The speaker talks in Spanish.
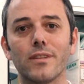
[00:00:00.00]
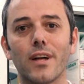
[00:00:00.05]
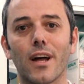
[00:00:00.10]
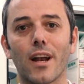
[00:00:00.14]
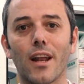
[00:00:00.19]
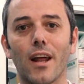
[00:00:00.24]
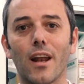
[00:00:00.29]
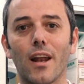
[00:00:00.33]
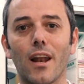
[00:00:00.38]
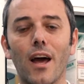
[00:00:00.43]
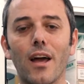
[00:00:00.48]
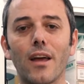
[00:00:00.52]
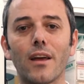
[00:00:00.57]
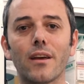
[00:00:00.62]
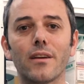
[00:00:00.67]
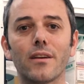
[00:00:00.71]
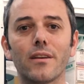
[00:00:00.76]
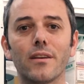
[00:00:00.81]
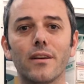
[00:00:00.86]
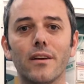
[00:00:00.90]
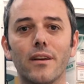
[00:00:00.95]
darle al like
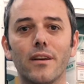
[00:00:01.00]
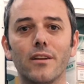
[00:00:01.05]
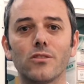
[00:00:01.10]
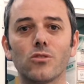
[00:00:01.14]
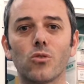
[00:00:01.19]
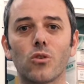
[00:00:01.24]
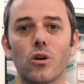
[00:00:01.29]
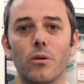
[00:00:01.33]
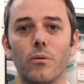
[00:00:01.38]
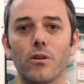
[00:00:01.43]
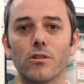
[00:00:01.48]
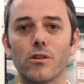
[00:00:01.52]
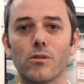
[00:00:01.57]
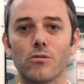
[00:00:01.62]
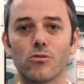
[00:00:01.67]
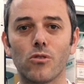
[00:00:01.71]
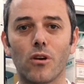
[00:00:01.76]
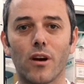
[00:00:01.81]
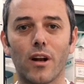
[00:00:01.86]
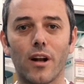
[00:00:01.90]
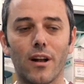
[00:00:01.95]
y suscribirse a
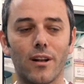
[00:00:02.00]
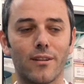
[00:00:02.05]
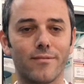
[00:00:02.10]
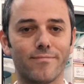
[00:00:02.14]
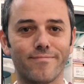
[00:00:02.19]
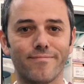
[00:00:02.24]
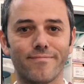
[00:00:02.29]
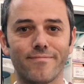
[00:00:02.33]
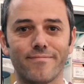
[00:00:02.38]
nuestro canal.